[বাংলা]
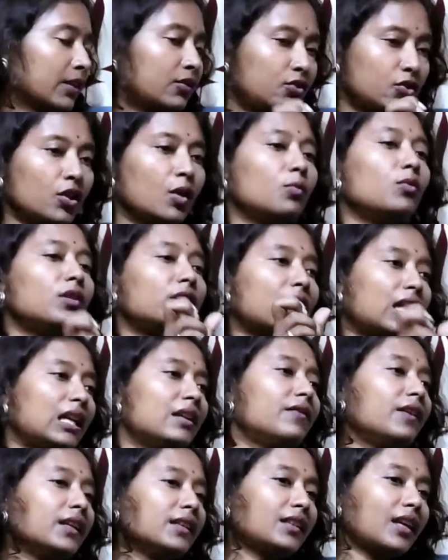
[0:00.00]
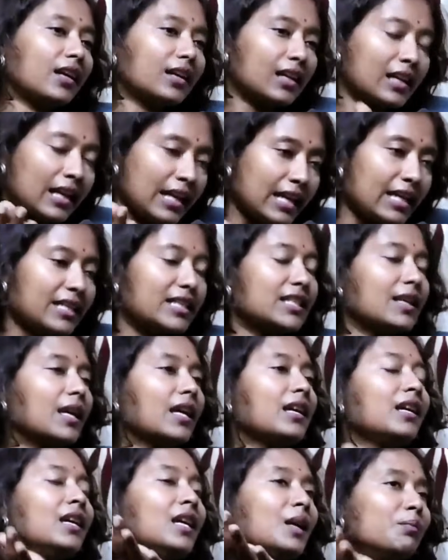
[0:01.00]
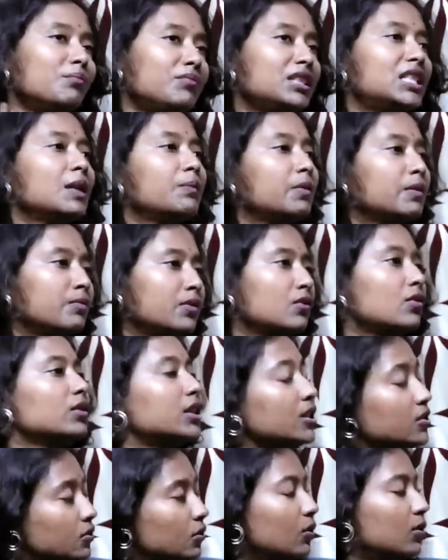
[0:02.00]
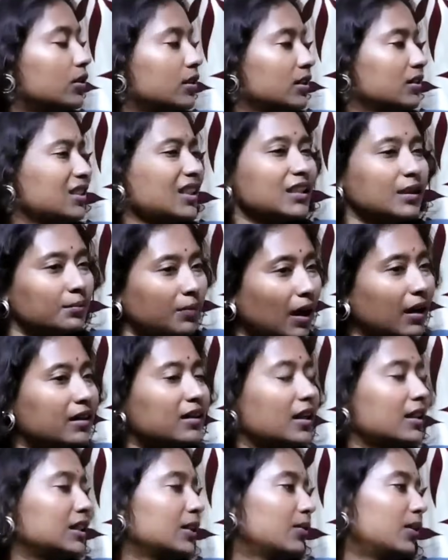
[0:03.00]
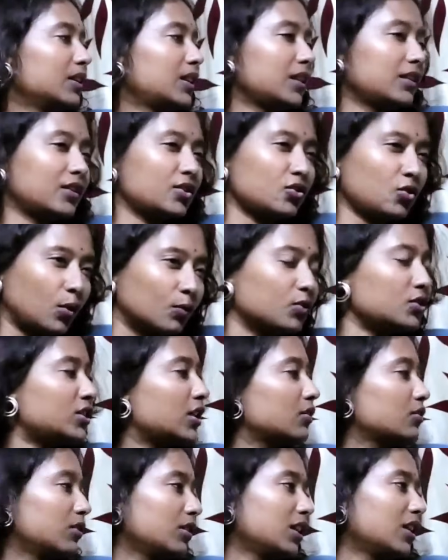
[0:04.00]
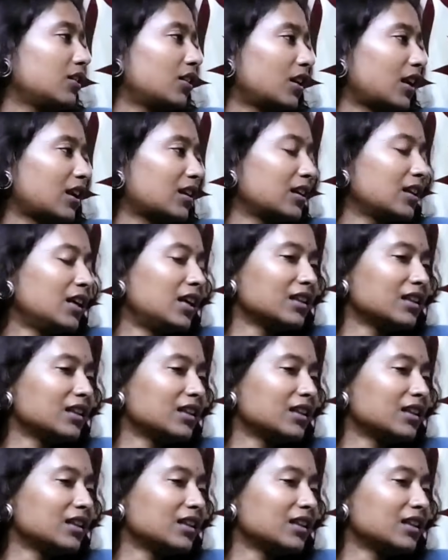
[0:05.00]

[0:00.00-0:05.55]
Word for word: তৃণমূল রেলিভেন্ট থাকলে এই যে বিজেপি বিরোধী জোট তাতে বাগড়া দেওয়ার তাতে সমস্যা তৈরি করার